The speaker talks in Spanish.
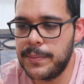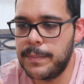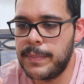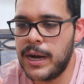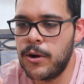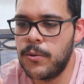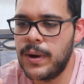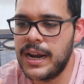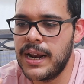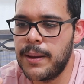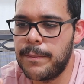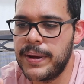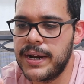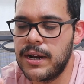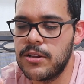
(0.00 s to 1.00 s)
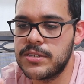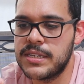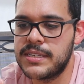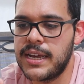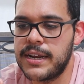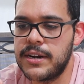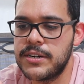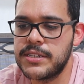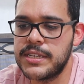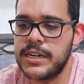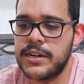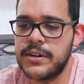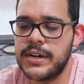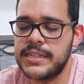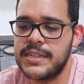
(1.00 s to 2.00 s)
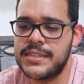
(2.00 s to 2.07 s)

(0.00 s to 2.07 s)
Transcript: Mau, ¿vale la pena los designer sneakers?